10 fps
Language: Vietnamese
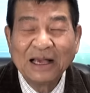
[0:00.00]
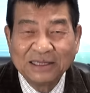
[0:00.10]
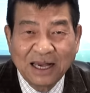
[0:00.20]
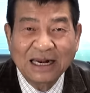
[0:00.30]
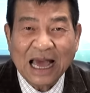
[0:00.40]

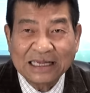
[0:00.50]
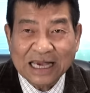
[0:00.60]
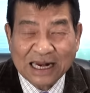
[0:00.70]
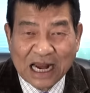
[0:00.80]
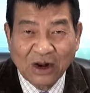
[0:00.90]
dừng lại
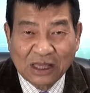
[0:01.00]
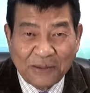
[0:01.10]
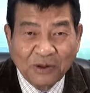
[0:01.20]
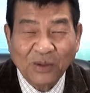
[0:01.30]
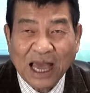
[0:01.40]
trạc điện được
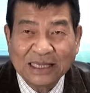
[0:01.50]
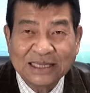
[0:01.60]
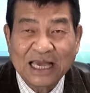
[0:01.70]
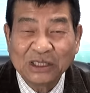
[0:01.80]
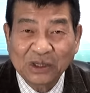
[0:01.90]
tiếp tục hành
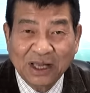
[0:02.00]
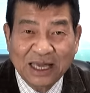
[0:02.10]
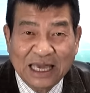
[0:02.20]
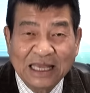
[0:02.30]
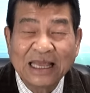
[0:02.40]
trình cho tới
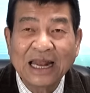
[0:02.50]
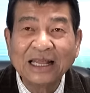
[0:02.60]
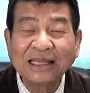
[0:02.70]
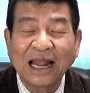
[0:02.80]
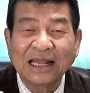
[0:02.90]
khi
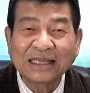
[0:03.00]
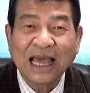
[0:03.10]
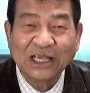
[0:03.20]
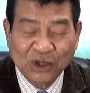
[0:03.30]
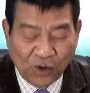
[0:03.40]
đến tận
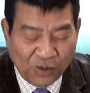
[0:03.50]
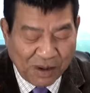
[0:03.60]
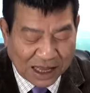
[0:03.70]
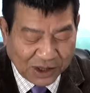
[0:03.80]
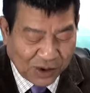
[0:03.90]
tay chủ
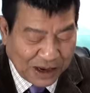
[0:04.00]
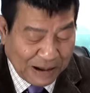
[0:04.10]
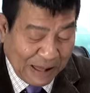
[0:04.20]
mà thôi.